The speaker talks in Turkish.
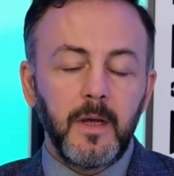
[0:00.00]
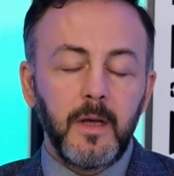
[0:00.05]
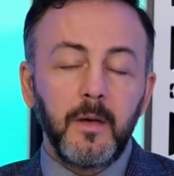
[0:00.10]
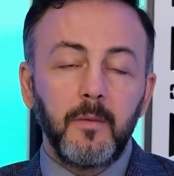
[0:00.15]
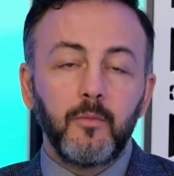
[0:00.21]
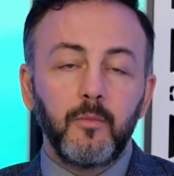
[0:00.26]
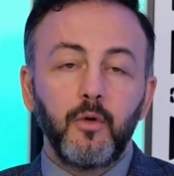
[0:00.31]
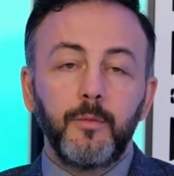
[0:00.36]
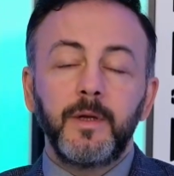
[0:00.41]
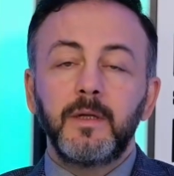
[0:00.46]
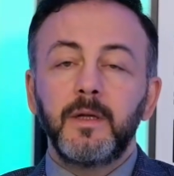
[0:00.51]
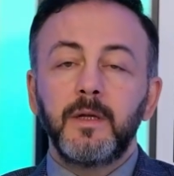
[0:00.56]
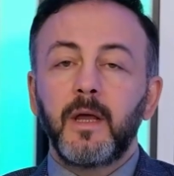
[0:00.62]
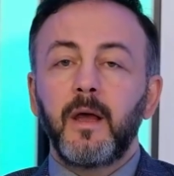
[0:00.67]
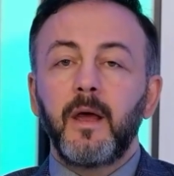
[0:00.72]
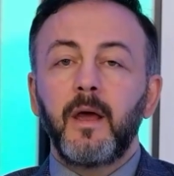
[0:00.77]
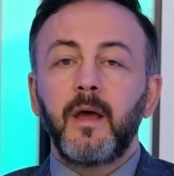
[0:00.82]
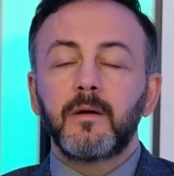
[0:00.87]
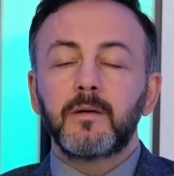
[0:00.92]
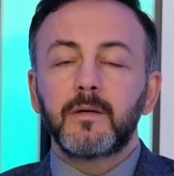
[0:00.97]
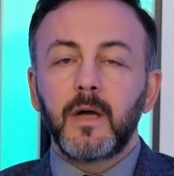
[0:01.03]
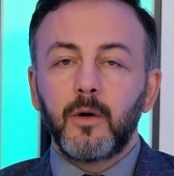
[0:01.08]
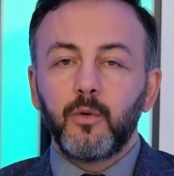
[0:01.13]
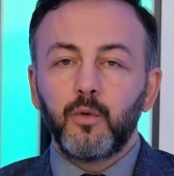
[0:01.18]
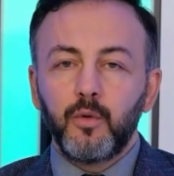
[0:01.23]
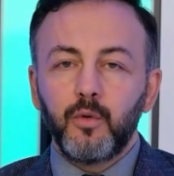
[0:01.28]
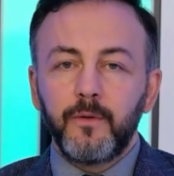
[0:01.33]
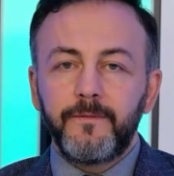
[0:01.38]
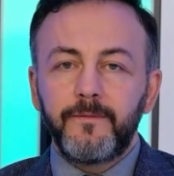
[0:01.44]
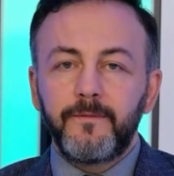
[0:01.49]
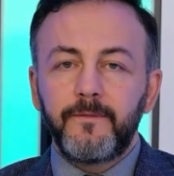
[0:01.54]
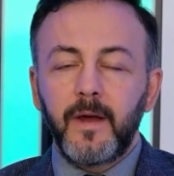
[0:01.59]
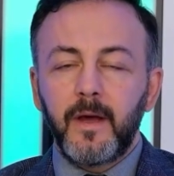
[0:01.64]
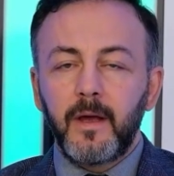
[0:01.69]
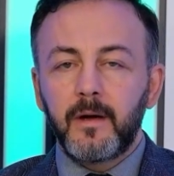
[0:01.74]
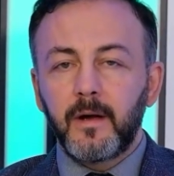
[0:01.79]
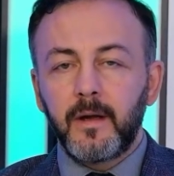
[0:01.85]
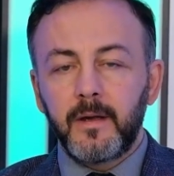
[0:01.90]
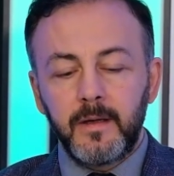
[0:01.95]
Müminlere rauf
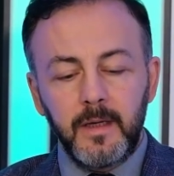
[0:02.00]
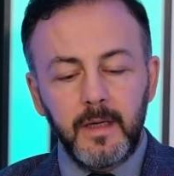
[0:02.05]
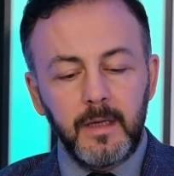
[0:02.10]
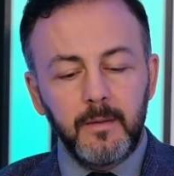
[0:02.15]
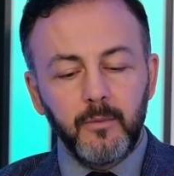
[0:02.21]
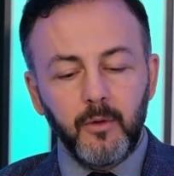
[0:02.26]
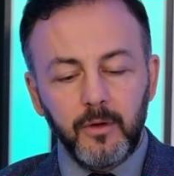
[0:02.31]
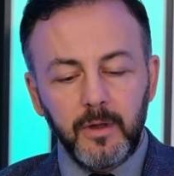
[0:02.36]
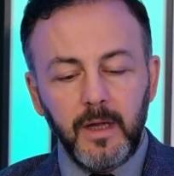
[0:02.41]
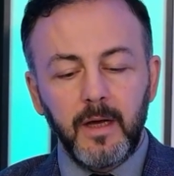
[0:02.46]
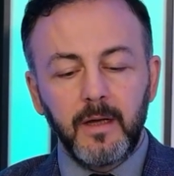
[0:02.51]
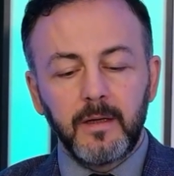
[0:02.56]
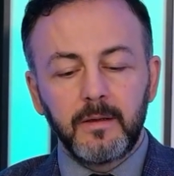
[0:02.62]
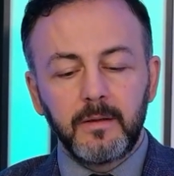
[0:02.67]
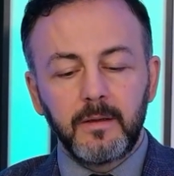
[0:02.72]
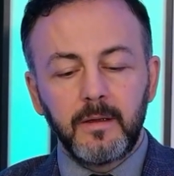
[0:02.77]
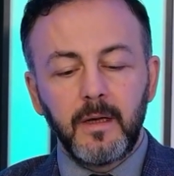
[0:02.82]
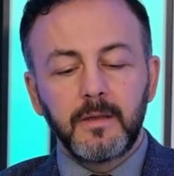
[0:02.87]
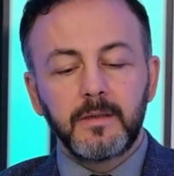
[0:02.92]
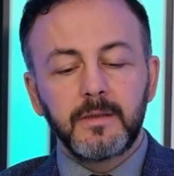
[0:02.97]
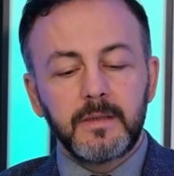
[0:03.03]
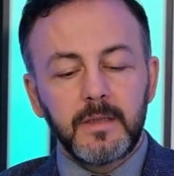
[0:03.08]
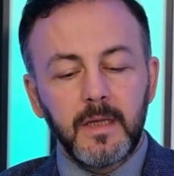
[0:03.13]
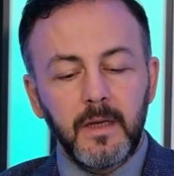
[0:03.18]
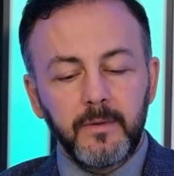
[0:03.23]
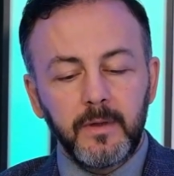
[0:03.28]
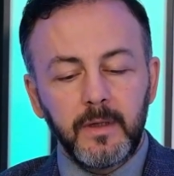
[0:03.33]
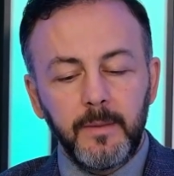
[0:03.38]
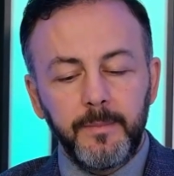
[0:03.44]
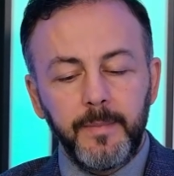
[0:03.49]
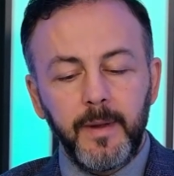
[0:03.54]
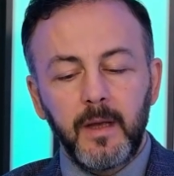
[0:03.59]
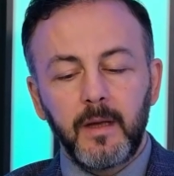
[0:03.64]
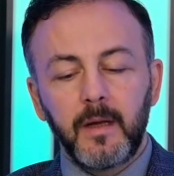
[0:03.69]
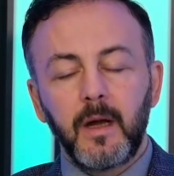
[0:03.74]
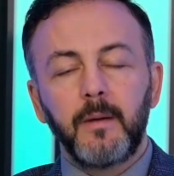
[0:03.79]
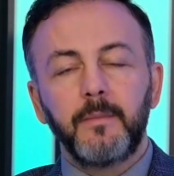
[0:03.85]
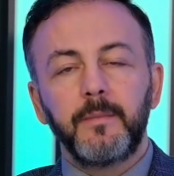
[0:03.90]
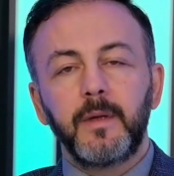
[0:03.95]
ve rahim olan sevgili
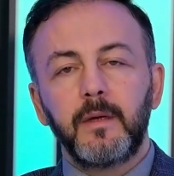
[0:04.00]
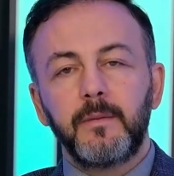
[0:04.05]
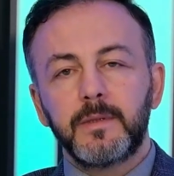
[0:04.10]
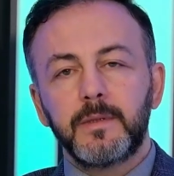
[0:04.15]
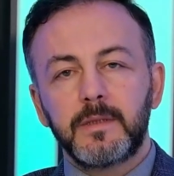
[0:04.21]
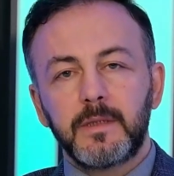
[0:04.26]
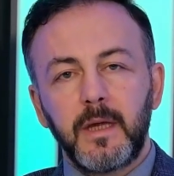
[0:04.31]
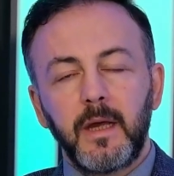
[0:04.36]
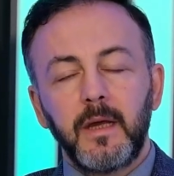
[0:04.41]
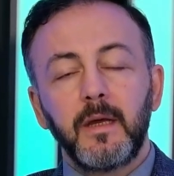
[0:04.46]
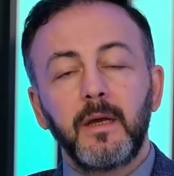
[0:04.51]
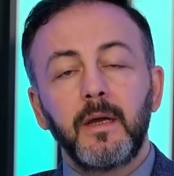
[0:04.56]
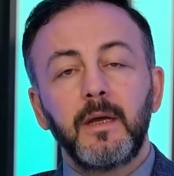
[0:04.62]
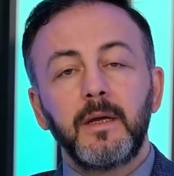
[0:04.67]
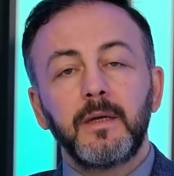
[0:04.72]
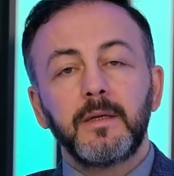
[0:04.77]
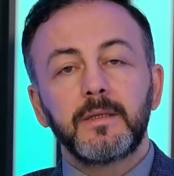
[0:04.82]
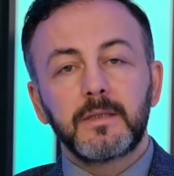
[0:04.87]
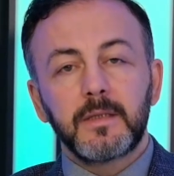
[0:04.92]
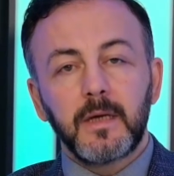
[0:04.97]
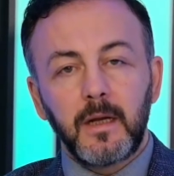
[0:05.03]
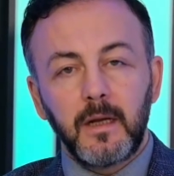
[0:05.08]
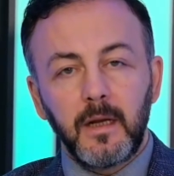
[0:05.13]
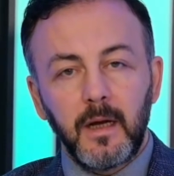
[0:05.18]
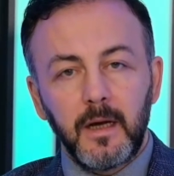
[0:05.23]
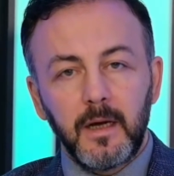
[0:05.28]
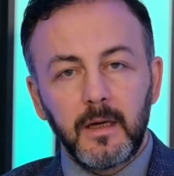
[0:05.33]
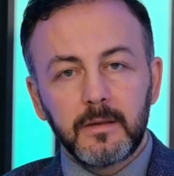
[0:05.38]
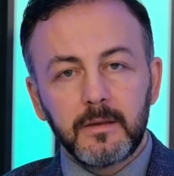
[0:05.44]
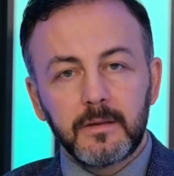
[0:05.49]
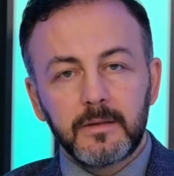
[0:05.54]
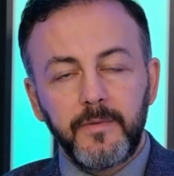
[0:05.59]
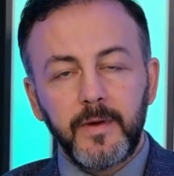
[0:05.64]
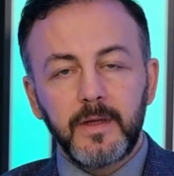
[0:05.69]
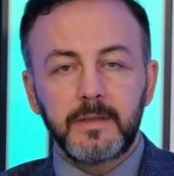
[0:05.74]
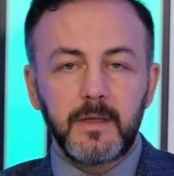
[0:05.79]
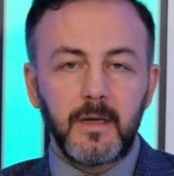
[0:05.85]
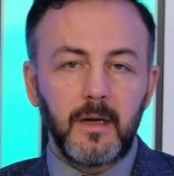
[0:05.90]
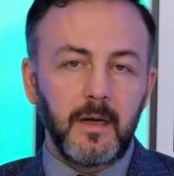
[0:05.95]
peygamberimize salat
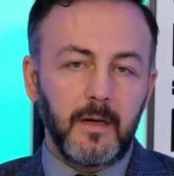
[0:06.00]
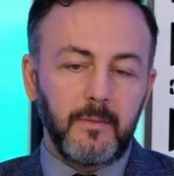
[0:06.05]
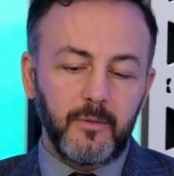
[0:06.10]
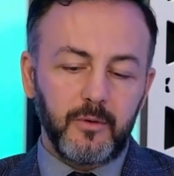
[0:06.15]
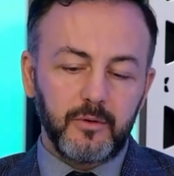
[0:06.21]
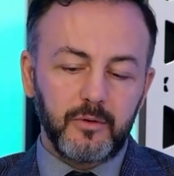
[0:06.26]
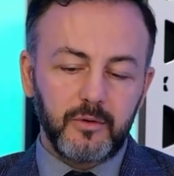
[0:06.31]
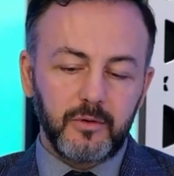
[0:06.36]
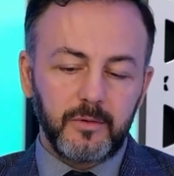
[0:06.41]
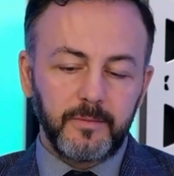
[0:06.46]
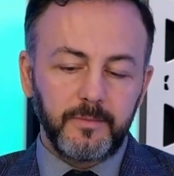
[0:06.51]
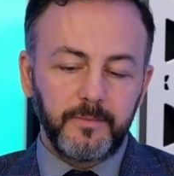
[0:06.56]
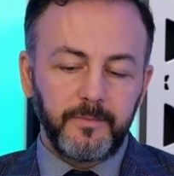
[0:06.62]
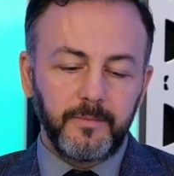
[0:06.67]
ve selam olsun.